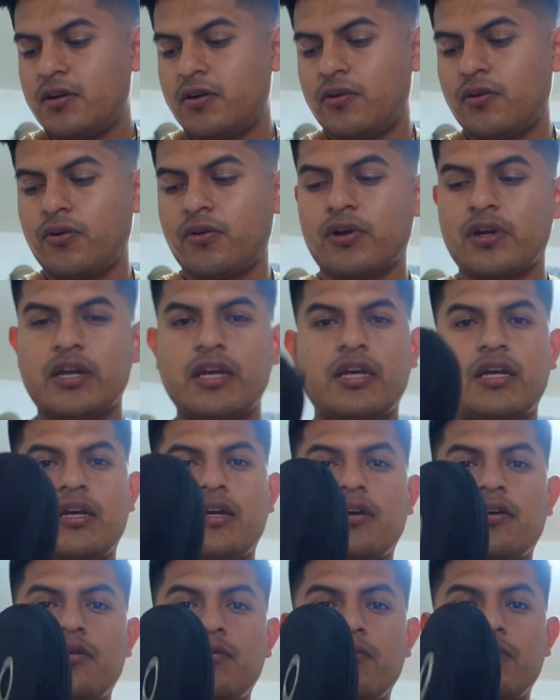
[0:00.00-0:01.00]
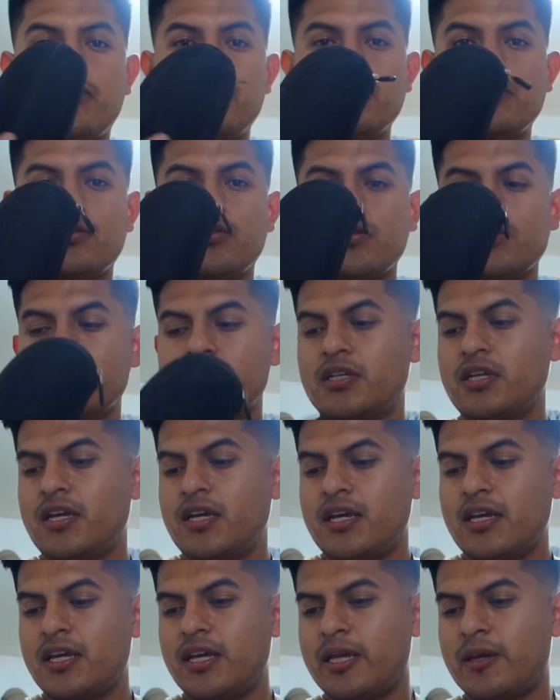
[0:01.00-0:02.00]
Oakley, como estos.
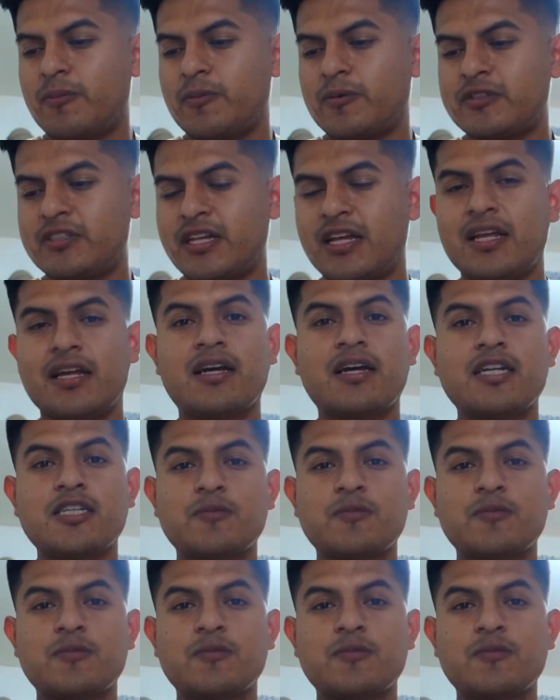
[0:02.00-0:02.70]
Y pues nada, ahí